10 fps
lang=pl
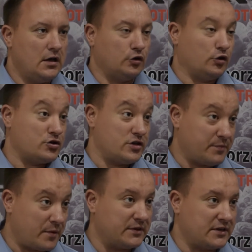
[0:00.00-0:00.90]
No to jeżeli
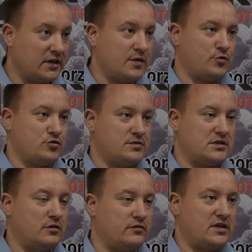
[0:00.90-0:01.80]
mamy taki poziom
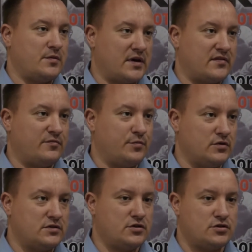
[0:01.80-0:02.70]
stanowienia prawa w
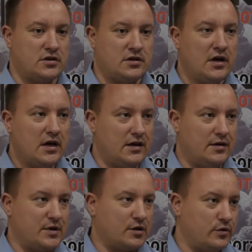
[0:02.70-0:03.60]
Polsce, że
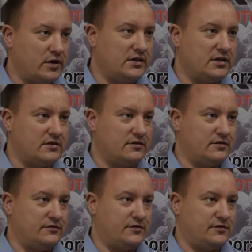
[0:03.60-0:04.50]
e, brakuje liter
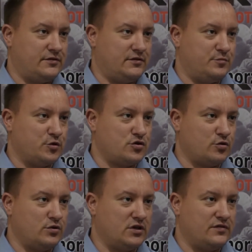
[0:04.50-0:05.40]
w, w
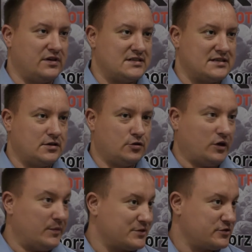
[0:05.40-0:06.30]
poszczególnych wyrazach, to
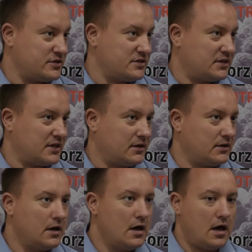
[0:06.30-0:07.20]
chyba coś jest nie
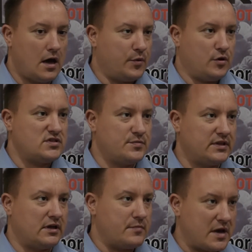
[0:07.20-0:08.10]
tak. A PO
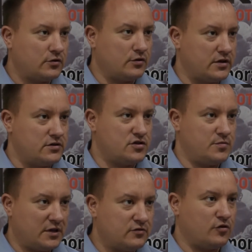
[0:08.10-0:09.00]
zapytałem, jak to jest, że
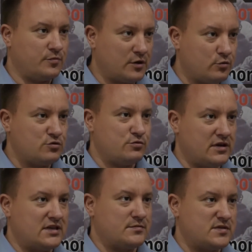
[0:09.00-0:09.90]
Platforma
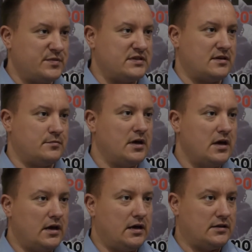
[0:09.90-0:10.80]
głosuje razem z PiSem
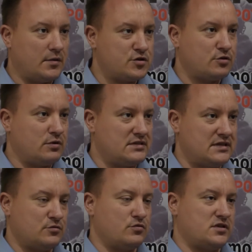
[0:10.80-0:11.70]
e, na przykład za
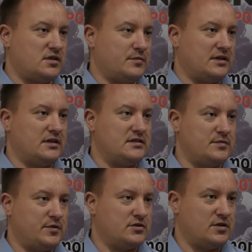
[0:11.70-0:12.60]
skróceniem kadencji
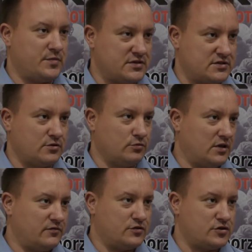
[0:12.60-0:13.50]
pierwszej prezes Sądu
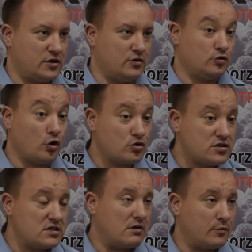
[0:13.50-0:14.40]
Najwyższego. To
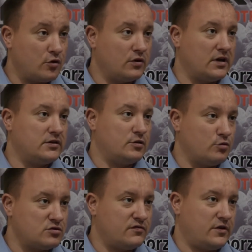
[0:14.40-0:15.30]
odsyłam konkretnie
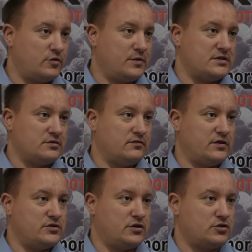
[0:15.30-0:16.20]
głosowanie numer
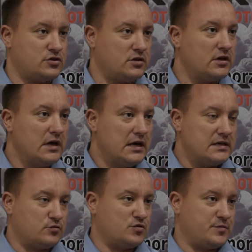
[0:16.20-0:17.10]
123
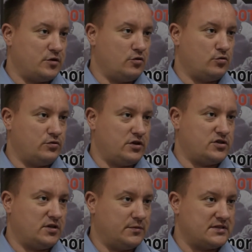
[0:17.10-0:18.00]
z 8 grudnia
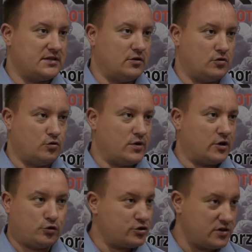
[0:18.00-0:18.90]
2017 roku. Jak
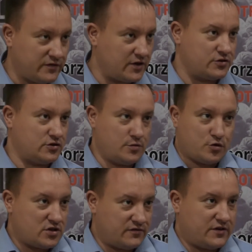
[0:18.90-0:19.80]
ktoś nie wierzy, to
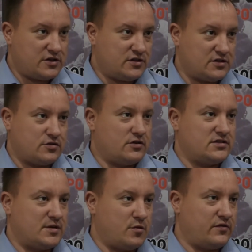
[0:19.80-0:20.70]
można wejść na stronie
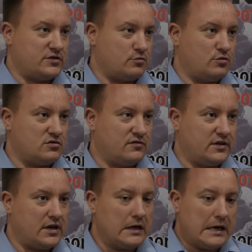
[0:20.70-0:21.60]
sejmowej, są
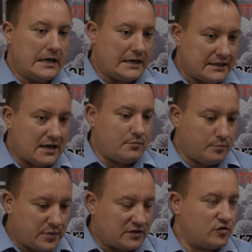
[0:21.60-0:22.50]
głosowania i
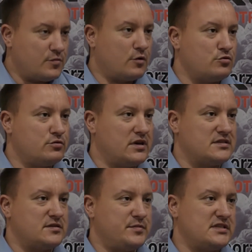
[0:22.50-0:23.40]
tam Platforma głosuje
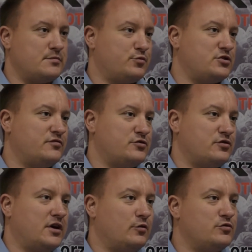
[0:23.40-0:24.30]
razem z PiSem, później
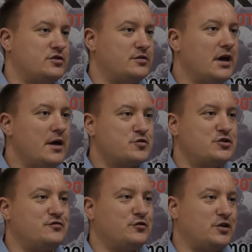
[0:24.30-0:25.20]
wyciąga ludzi ludzi
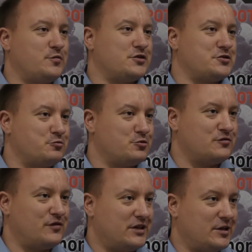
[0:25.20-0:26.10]
przeciwko temu, za czym
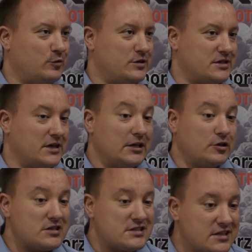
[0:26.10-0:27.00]
głosowali na ulicę.
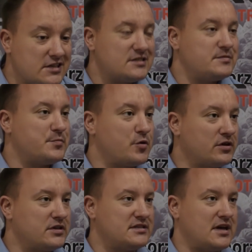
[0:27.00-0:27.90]
To jest cynizm,
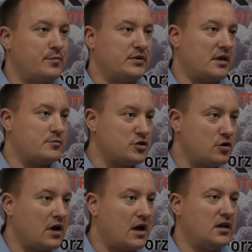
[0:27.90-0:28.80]
hipokryzja. Pytałem się
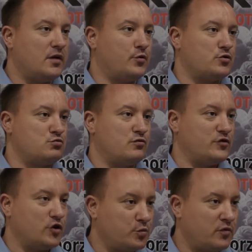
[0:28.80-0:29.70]
lokalnych posłów,
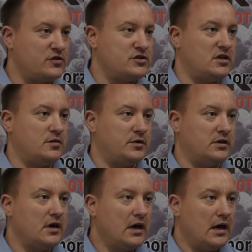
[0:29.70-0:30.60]
nie odpowiedzieli mi.